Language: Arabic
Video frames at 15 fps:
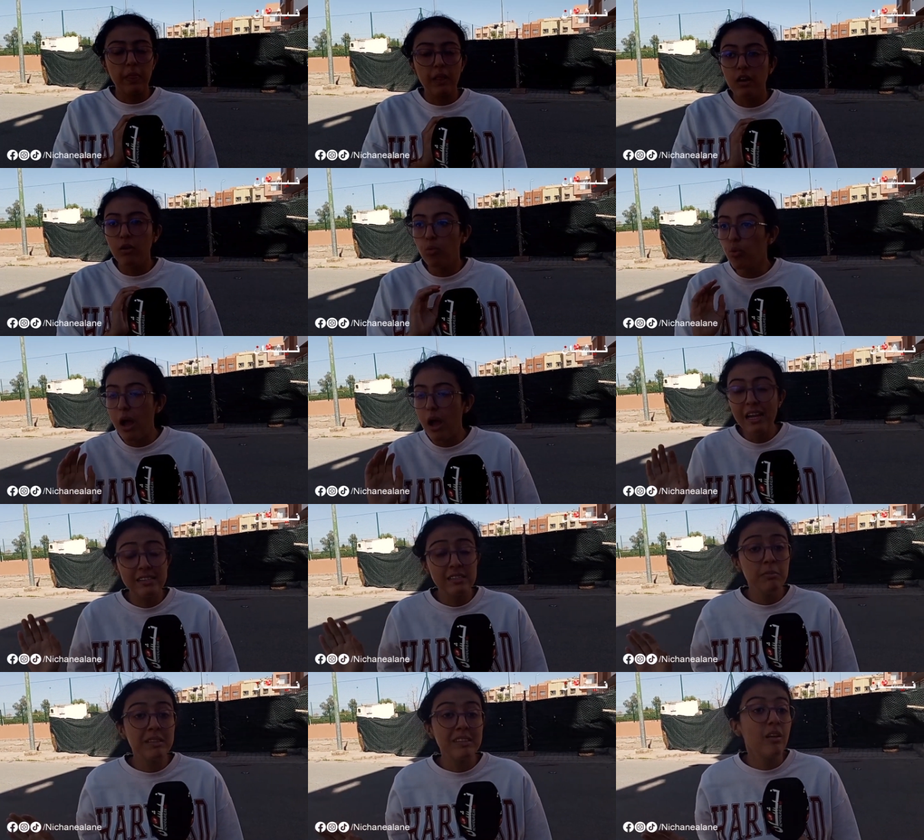او
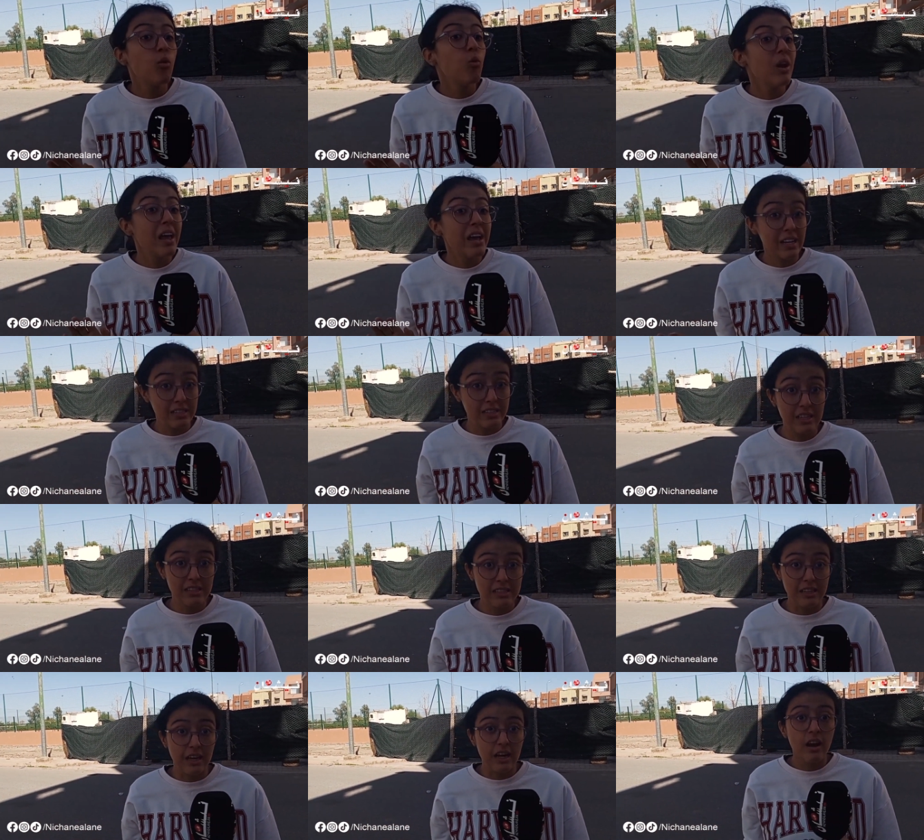احسن مثال هو الاخ ديالي
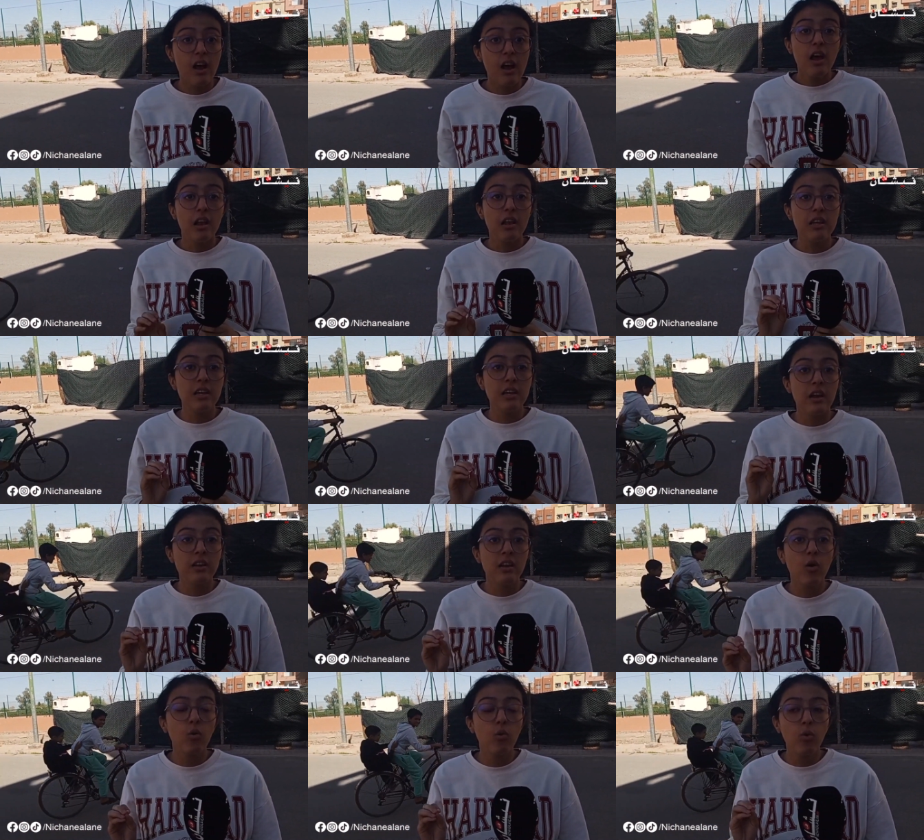الصغير
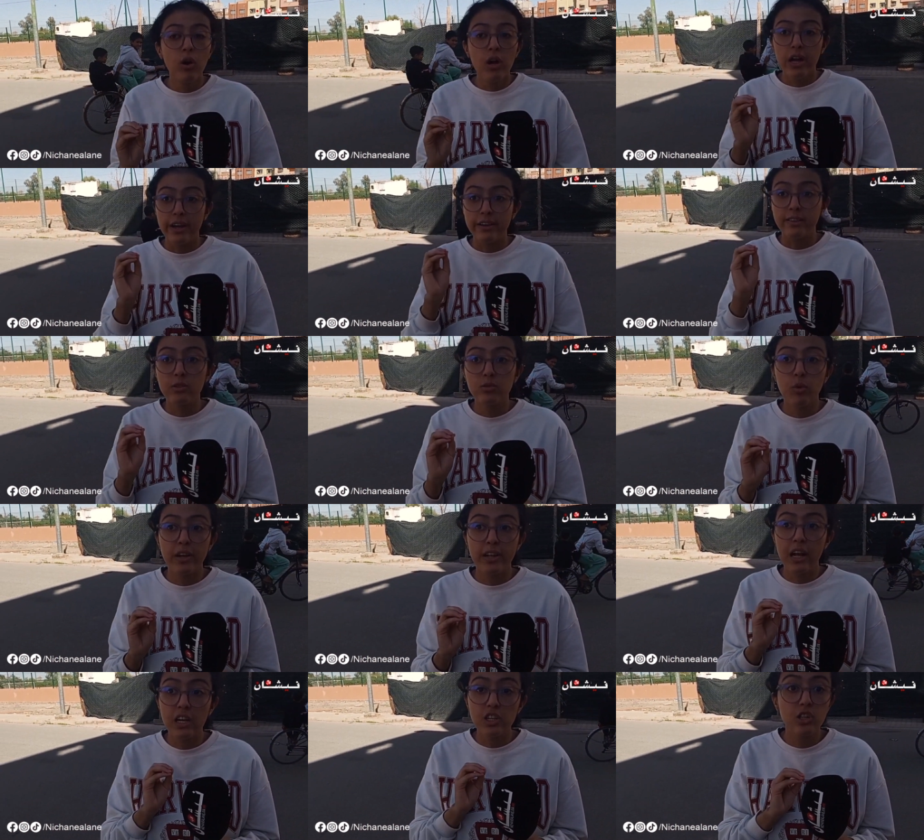لانه عطات واحد
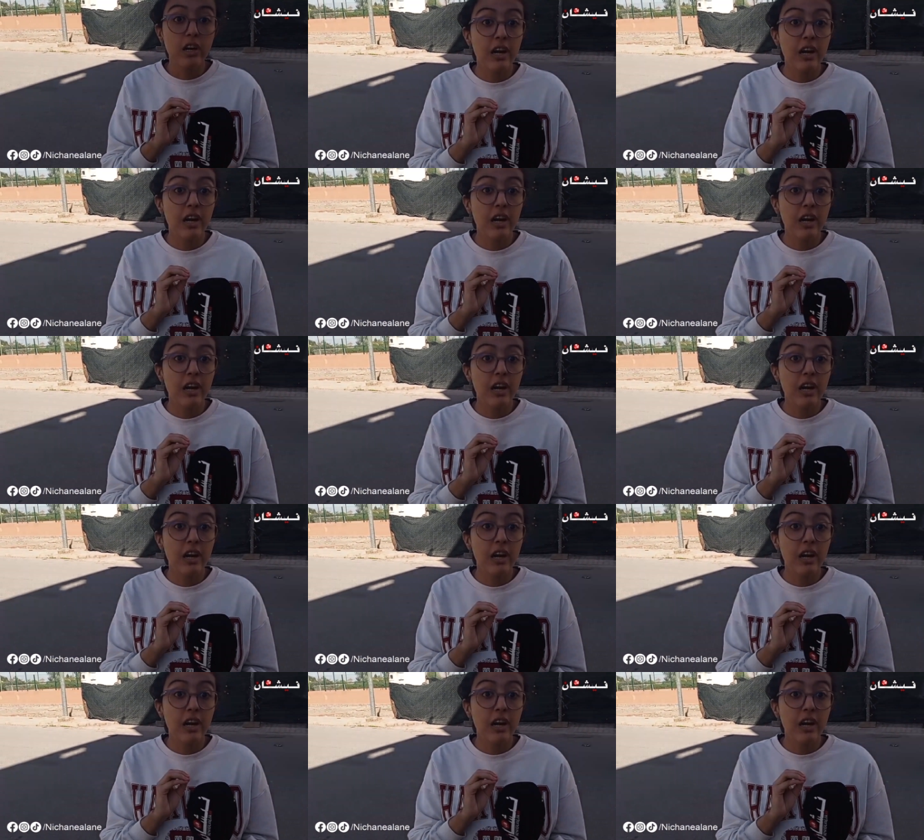الحشره